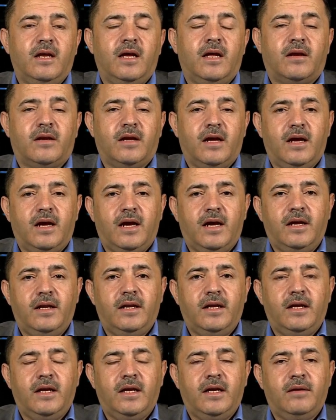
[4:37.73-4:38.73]

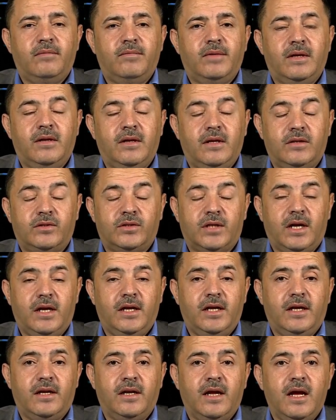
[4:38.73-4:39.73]
الرهائن
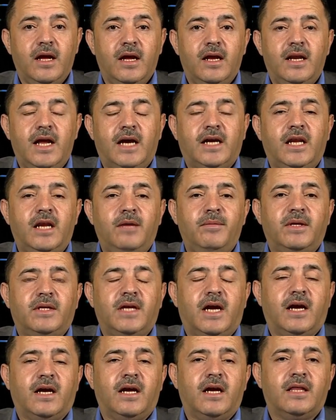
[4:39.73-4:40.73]
الإسرائيليين لكن لم
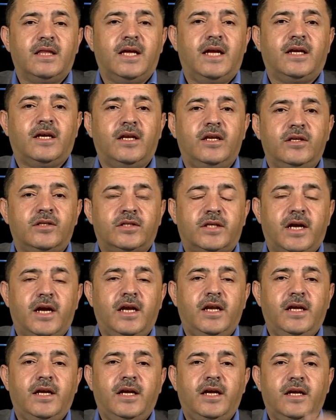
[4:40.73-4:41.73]
يتحقق ذلك
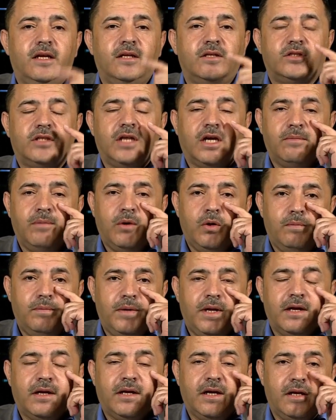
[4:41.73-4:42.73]
الإسرائيليين استقبلوا
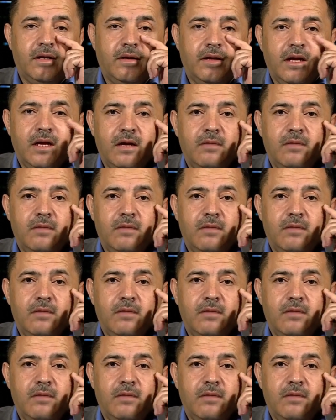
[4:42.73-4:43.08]
بلينكن